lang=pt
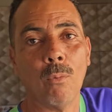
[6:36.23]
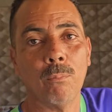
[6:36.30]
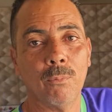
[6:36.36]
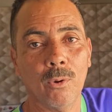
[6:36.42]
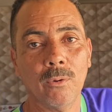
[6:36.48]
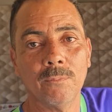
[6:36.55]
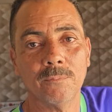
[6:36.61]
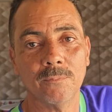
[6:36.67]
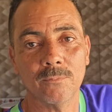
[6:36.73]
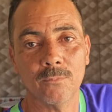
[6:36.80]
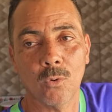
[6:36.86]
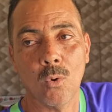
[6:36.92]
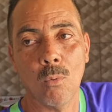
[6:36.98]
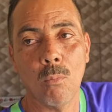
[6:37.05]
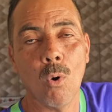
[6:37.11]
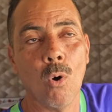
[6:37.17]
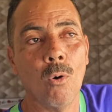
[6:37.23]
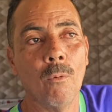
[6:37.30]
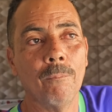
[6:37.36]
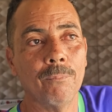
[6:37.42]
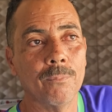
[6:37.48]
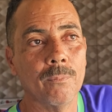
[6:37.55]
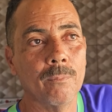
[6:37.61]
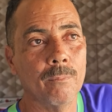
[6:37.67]
né? Ficou top
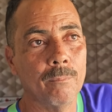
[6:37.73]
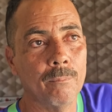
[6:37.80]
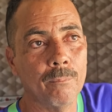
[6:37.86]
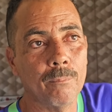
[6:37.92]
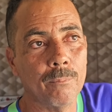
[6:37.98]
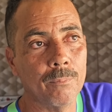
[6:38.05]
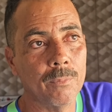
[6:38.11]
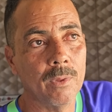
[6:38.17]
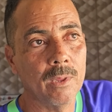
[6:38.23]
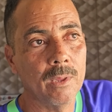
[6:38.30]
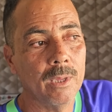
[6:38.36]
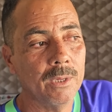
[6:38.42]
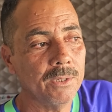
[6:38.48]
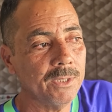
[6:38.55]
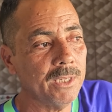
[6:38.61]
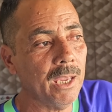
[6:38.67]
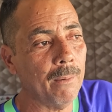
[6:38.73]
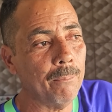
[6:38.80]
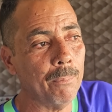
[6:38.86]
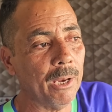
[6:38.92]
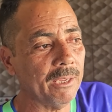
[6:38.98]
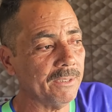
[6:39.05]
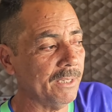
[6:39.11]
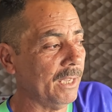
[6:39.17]
demais, hein? Do jeito que ela queria. Sim, a
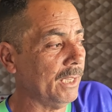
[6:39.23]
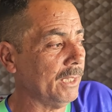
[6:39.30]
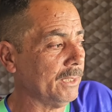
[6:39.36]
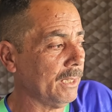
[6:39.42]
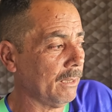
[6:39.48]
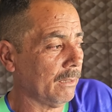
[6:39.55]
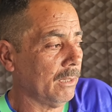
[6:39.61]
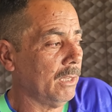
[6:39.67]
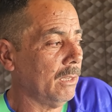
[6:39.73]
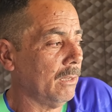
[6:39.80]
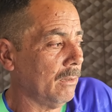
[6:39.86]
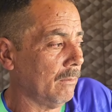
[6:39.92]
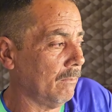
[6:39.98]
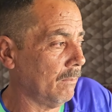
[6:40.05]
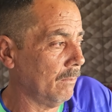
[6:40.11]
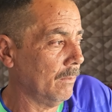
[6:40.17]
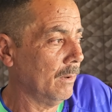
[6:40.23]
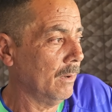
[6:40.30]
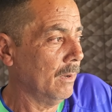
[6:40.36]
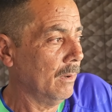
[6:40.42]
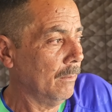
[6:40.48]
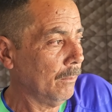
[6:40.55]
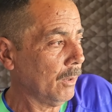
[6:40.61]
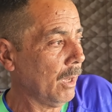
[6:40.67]
presença aqui.
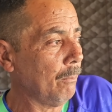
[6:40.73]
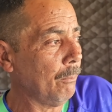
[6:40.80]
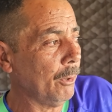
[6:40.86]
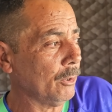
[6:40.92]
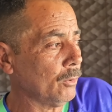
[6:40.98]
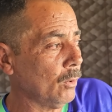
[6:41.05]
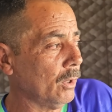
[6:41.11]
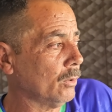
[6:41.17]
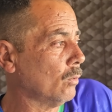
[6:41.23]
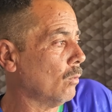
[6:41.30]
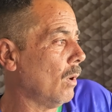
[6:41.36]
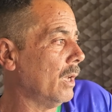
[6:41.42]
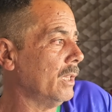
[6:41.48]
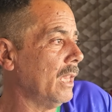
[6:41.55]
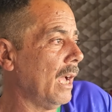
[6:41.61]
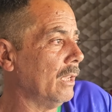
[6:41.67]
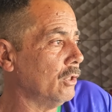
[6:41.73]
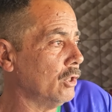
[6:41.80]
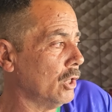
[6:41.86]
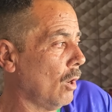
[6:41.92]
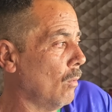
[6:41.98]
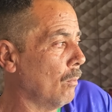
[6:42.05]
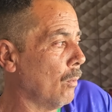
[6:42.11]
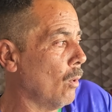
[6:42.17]
E pessoas com a idade
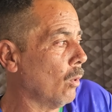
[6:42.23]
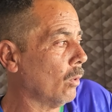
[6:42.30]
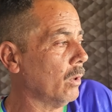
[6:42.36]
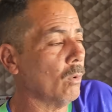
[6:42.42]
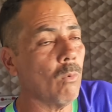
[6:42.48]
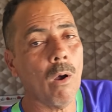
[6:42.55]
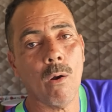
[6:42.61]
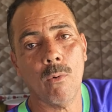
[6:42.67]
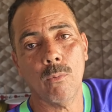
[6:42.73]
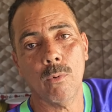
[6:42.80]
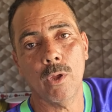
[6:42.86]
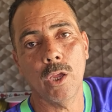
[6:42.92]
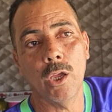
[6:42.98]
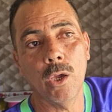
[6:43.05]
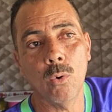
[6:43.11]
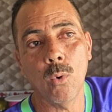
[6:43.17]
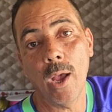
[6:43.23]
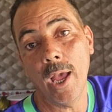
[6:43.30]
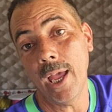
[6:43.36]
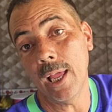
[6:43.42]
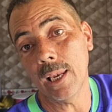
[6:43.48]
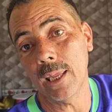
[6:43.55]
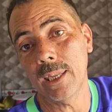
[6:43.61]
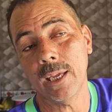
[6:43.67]
já um pouco igual eu,
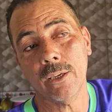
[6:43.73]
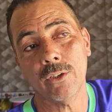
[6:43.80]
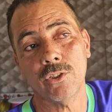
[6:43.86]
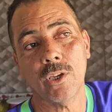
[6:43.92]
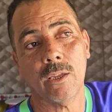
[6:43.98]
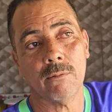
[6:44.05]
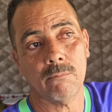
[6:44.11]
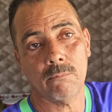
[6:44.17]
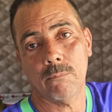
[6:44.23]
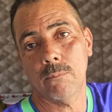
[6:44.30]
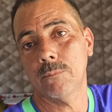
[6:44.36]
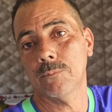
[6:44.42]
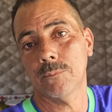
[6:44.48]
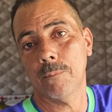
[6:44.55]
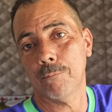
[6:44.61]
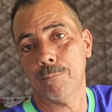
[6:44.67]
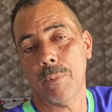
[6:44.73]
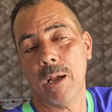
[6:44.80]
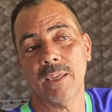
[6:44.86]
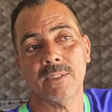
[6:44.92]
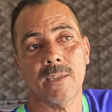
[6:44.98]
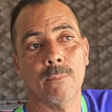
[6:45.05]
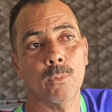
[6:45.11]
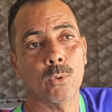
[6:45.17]
ela, né? Que já
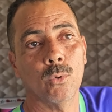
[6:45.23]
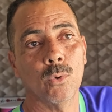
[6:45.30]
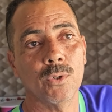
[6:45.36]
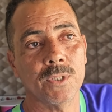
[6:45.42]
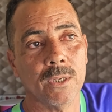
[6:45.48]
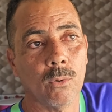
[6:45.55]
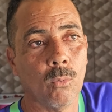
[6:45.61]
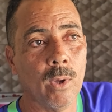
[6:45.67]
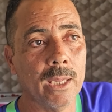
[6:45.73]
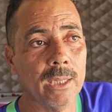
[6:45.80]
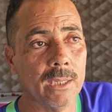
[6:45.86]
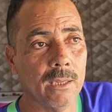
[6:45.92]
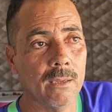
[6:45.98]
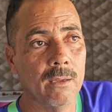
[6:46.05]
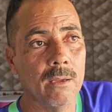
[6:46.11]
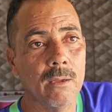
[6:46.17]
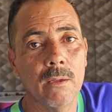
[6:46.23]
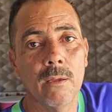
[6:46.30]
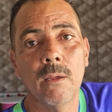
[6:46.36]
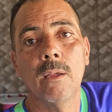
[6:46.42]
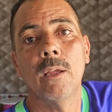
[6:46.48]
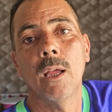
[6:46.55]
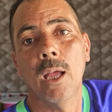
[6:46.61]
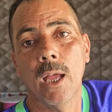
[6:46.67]
passamos dos 50. Um pouco mais
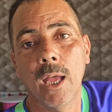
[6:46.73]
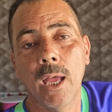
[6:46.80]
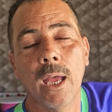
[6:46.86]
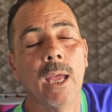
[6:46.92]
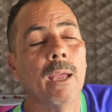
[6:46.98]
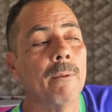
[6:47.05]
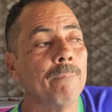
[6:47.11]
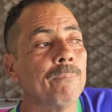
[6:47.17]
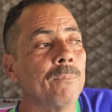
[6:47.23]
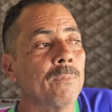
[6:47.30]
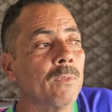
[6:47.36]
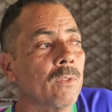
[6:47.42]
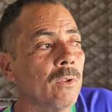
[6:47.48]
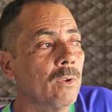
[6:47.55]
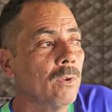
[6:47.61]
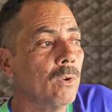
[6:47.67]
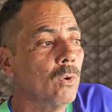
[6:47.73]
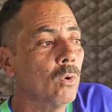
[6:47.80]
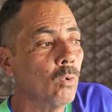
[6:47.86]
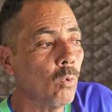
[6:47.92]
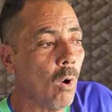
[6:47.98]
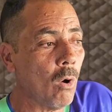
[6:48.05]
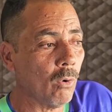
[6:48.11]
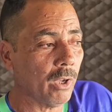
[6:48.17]
maduros, é. digamos assim, né?
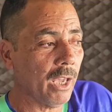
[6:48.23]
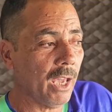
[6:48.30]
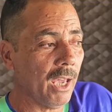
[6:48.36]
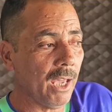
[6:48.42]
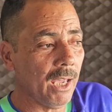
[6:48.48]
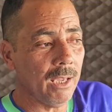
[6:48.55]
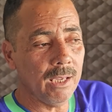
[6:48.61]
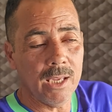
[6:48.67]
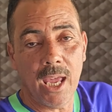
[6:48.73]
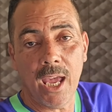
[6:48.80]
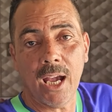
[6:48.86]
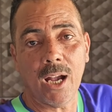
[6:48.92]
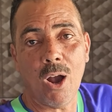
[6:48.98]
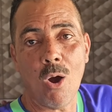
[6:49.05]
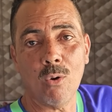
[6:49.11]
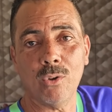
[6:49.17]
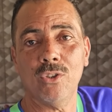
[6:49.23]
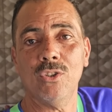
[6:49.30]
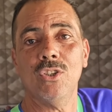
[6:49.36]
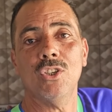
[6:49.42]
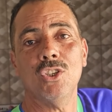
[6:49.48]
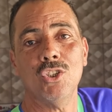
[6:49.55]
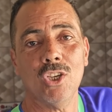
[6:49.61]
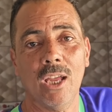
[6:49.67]
Qualquer
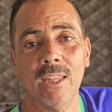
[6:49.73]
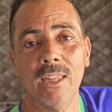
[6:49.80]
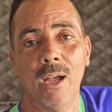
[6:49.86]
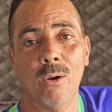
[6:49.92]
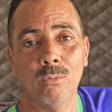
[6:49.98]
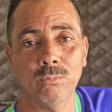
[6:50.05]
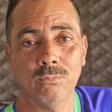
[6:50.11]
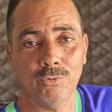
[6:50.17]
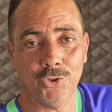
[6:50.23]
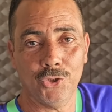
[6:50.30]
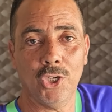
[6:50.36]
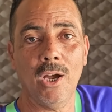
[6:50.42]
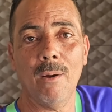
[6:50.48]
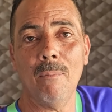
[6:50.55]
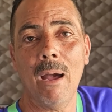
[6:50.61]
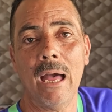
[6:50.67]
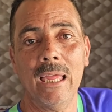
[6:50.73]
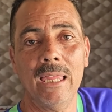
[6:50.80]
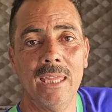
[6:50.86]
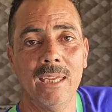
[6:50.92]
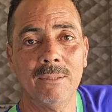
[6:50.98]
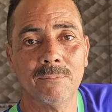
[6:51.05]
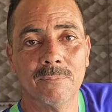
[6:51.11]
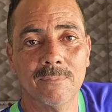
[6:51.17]
recalquezinho já dá um tchan mais,
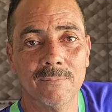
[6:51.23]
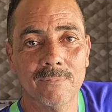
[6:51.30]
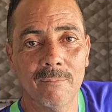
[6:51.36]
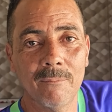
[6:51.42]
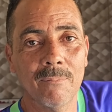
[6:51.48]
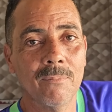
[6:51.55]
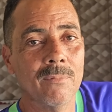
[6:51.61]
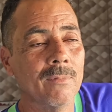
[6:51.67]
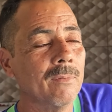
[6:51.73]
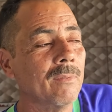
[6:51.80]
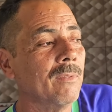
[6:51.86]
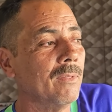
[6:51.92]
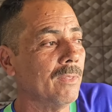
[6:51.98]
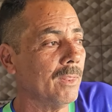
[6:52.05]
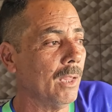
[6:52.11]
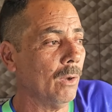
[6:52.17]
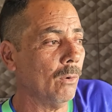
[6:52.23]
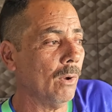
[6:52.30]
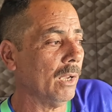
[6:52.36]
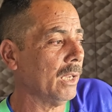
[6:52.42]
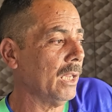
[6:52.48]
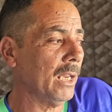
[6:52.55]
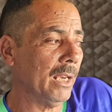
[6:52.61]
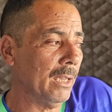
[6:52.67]
né? É. Então
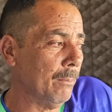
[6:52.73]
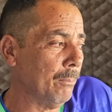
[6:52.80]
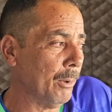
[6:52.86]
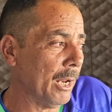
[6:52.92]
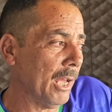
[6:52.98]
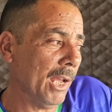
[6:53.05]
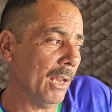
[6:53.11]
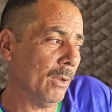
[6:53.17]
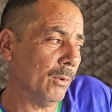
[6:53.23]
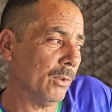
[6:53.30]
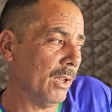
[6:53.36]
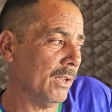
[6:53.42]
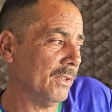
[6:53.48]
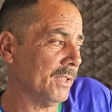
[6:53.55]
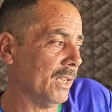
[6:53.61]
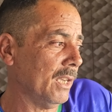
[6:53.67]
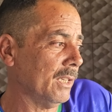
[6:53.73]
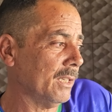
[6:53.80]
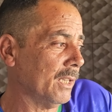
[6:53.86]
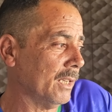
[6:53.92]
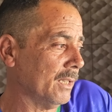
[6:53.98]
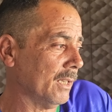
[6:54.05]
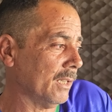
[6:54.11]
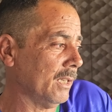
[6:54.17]
aquilo ali para ela eu tenho
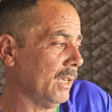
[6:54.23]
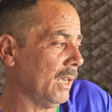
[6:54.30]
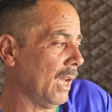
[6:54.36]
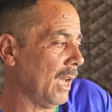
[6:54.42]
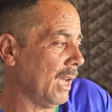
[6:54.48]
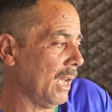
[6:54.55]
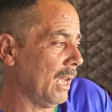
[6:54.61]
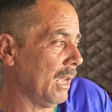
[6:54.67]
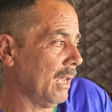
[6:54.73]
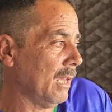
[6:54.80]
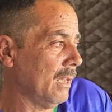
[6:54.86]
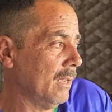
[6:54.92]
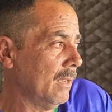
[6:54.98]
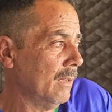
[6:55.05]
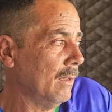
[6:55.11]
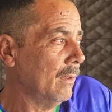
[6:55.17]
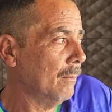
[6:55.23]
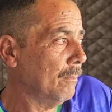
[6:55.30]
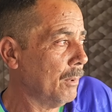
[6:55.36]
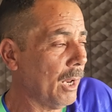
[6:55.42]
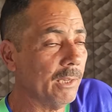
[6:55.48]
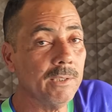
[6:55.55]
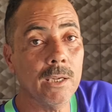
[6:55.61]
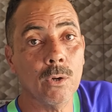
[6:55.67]
certeza que é
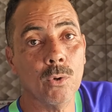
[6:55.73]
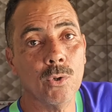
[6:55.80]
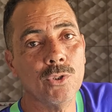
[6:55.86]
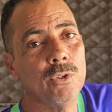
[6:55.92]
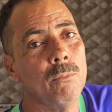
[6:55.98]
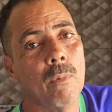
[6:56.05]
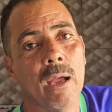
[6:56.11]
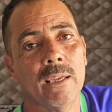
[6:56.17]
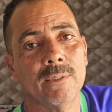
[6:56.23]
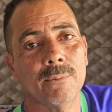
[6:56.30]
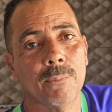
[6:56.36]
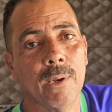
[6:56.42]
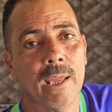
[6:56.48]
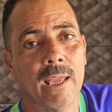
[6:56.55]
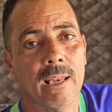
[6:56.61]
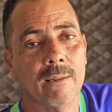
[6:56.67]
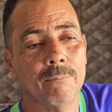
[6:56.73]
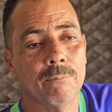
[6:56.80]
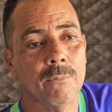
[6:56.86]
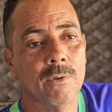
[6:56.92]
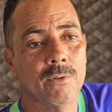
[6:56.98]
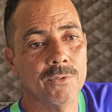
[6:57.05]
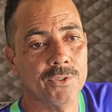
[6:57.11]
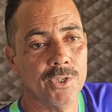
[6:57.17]
prazeroso demais para ela. Com
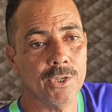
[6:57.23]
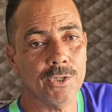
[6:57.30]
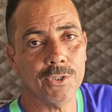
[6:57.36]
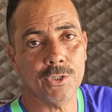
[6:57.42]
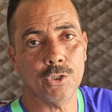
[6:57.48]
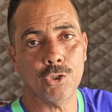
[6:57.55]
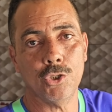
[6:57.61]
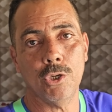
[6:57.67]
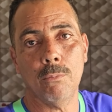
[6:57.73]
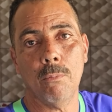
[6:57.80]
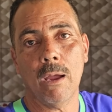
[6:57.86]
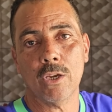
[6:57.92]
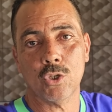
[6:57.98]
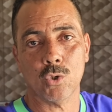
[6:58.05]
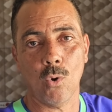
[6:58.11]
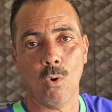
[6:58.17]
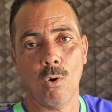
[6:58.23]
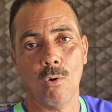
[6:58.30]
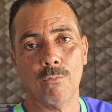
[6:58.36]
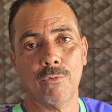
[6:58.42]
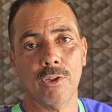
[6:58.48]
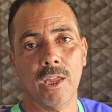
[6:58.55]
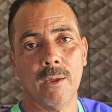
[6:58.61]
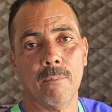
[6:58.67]
certeza, ela Se amou. sentir mais
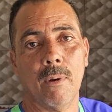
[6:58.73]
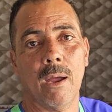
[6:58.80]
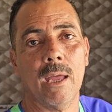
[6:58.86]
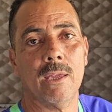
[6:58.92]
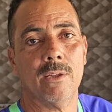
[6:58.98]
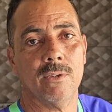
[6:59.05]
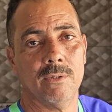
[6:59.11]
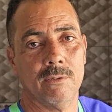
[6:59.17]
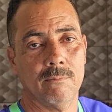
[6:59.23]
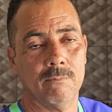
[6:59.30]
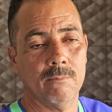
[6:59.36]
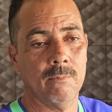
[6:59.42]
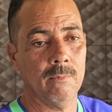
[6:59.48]
jovem, né? Mais